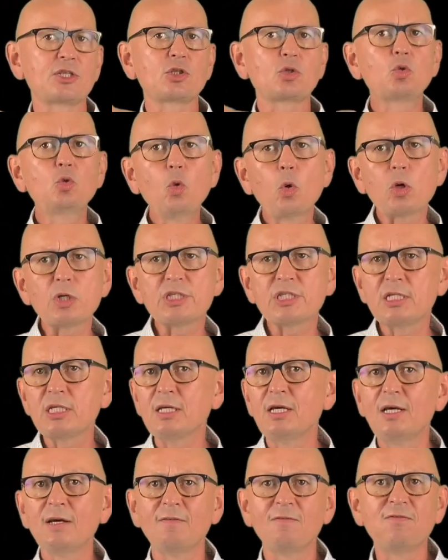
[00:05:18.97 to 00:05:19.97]
скорости,
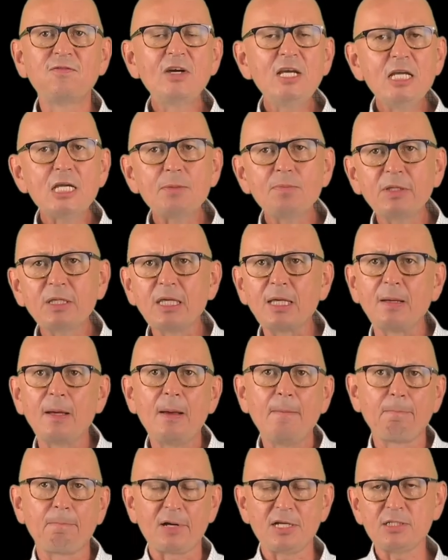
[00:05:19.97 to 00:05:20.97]
выработки,
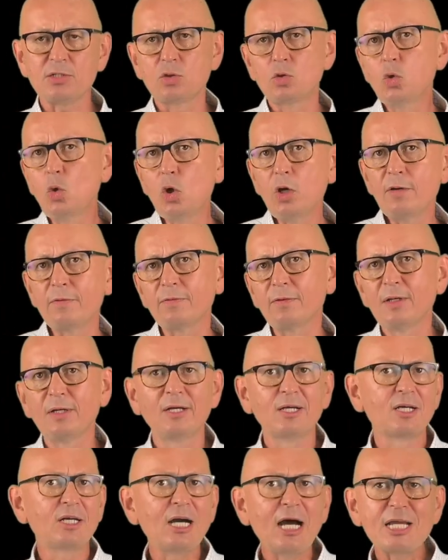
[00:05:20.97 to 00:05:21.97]
простоев,
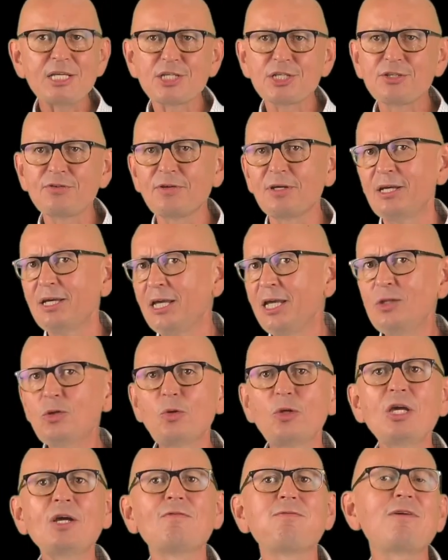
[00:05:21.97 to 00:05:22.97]
качества и
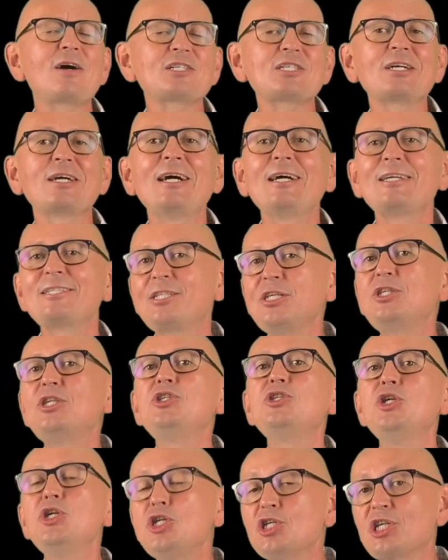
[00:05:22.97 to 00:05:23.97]
других важных
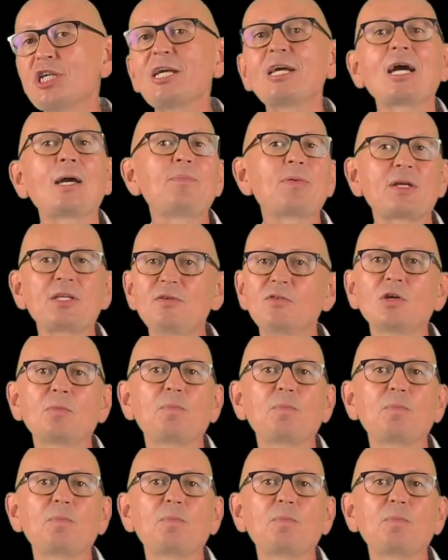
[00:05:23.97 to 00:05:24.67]
статистических оперативных